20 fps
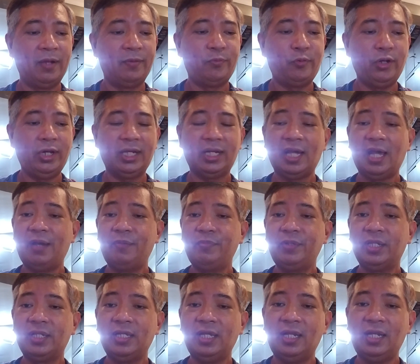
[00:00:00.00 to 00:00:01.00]
Puera
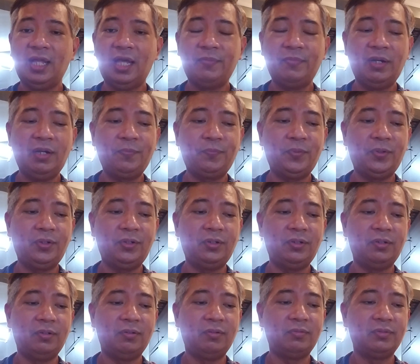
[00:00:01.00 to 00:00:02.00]
Abiria lamang
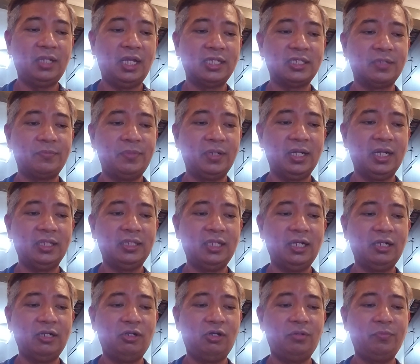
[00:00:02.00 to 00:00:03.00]
po. Nasa
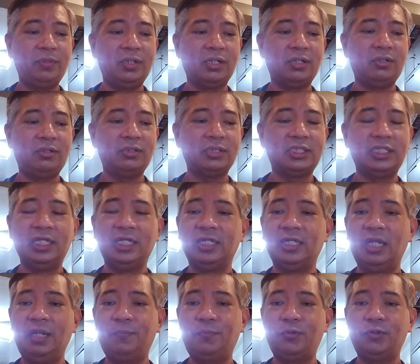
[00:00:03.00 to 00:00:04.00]
magandang numero.
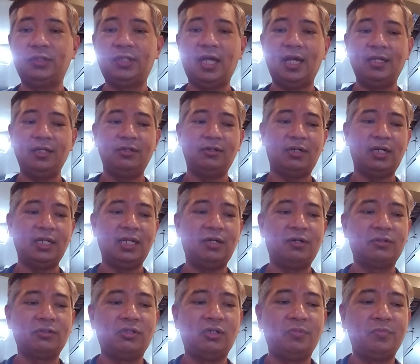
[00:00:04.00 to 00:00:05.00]
Single po tayo.
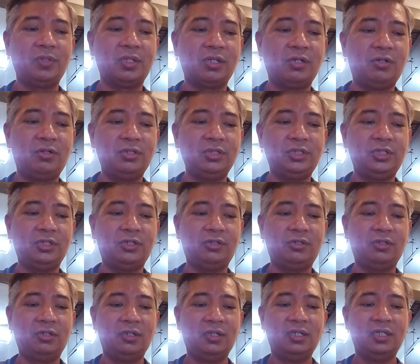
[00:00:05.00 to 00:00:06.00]
Kalahok numero
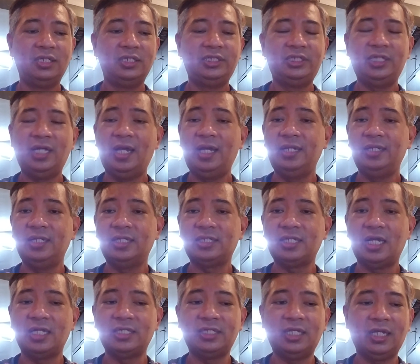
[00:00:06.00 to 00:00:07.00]
8. Shine na
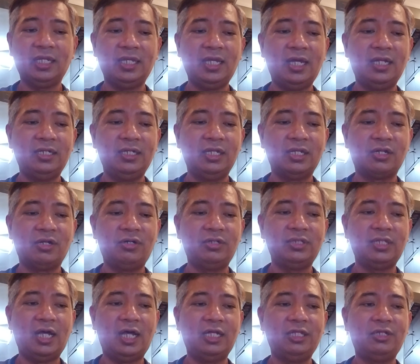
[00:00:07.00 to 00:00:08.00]
sasakyan ni
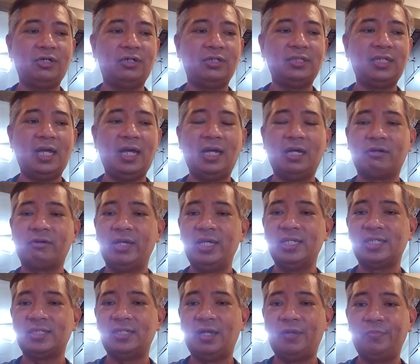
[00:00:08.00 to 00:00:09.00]
Ron Adona.
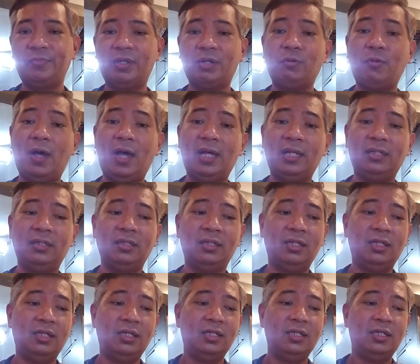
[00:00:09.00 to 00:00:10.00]
Race number 1.
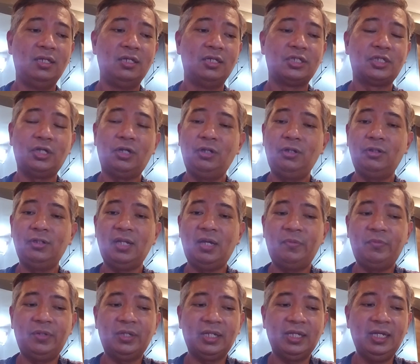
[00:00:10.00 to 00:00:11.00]
Solo
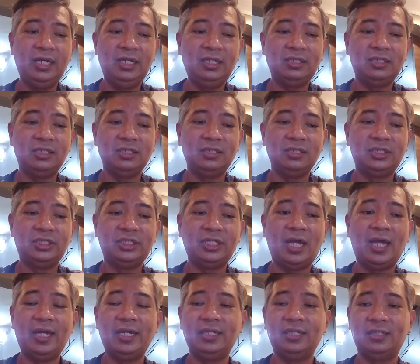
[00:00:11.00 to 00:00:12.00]
number 8.
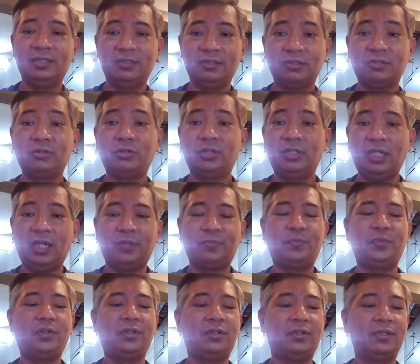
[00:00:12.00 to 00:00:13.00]
Shine. Good luck
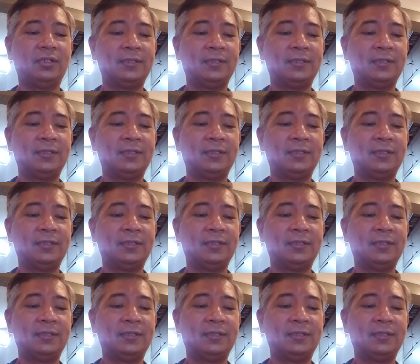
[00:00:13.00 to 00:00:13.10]
po.